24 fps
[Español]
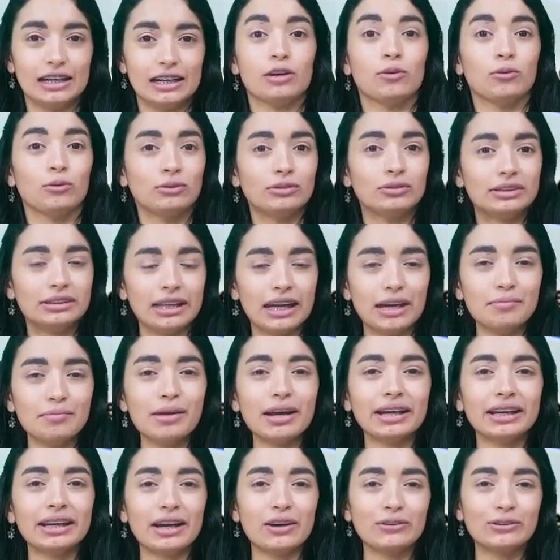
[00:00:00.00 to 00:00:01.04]
Un
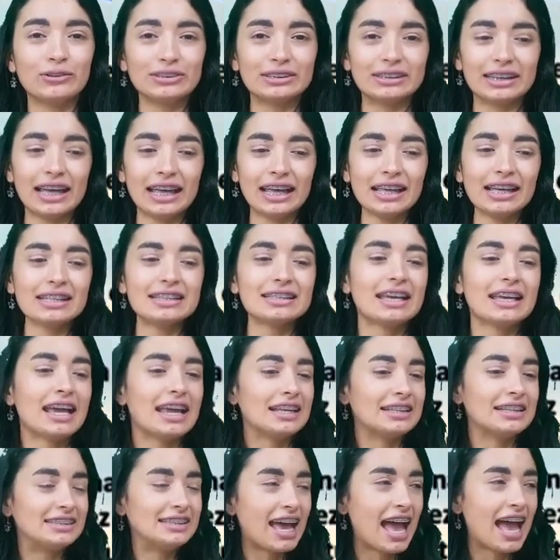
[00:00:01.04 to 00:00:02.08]
tema que ustedes
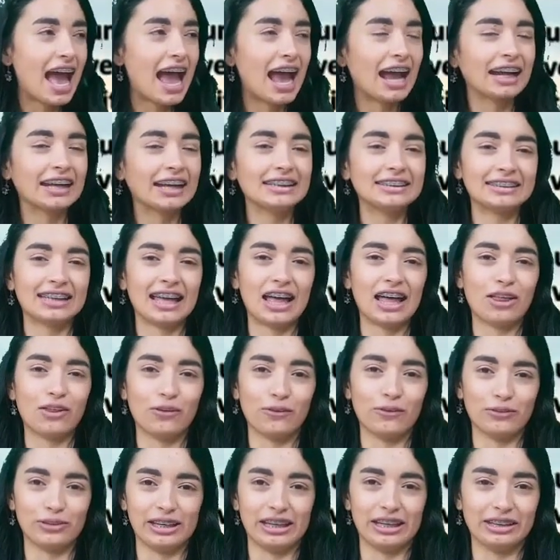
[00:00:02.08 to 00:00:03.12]
ya han
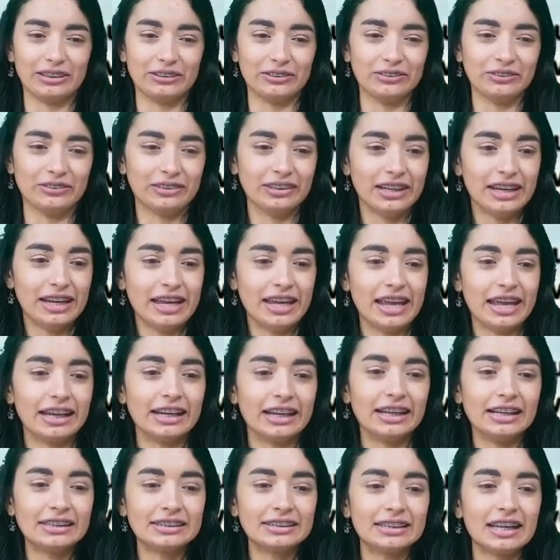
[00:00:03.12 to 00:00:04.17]
estado viendo.
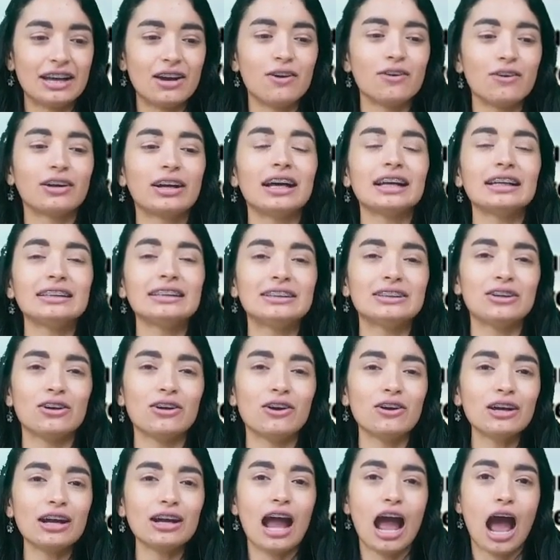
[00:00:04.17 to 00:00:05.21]
En esta
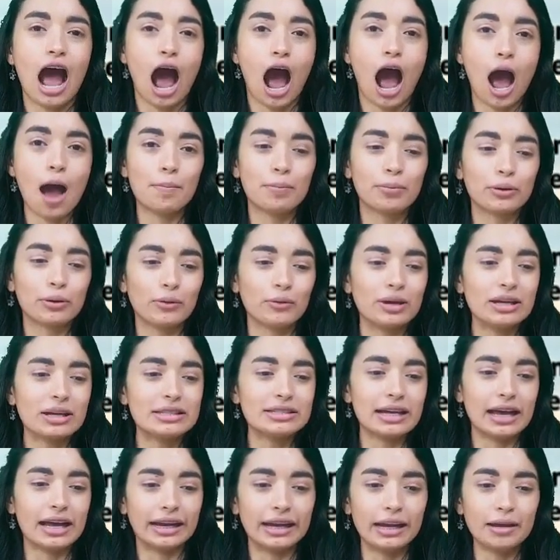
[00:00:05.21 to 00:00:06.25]
ocasión
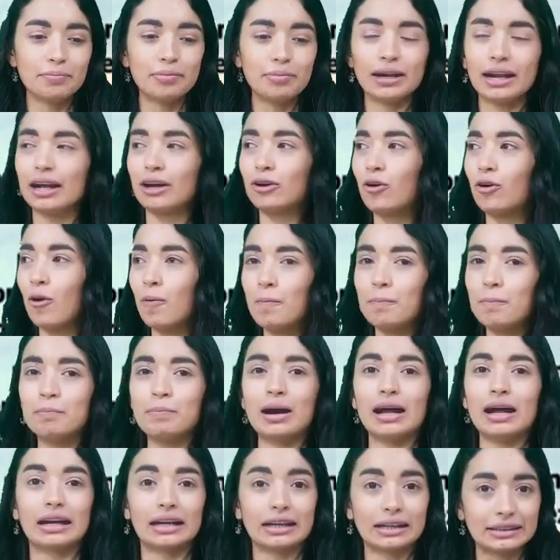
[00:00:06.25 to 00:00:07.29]
aprovecharé para
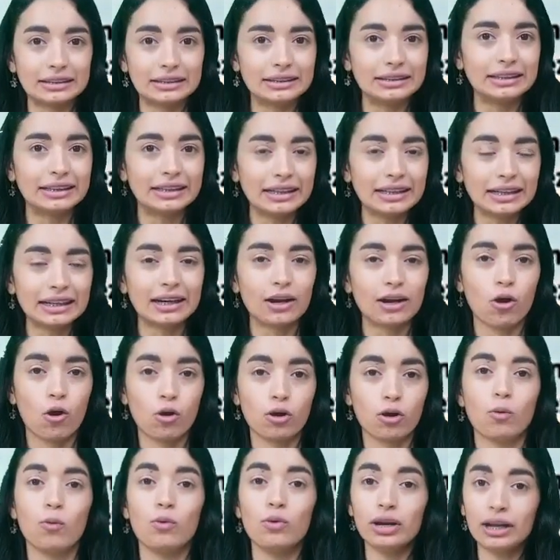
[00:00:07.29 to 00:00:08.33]
compartir
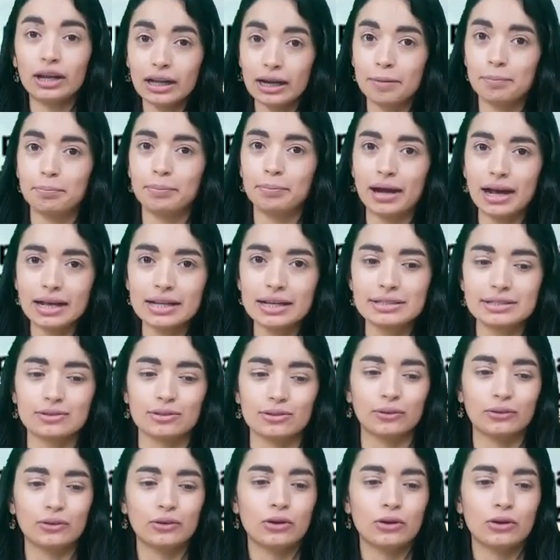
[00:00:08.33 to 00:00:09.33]
un repaso,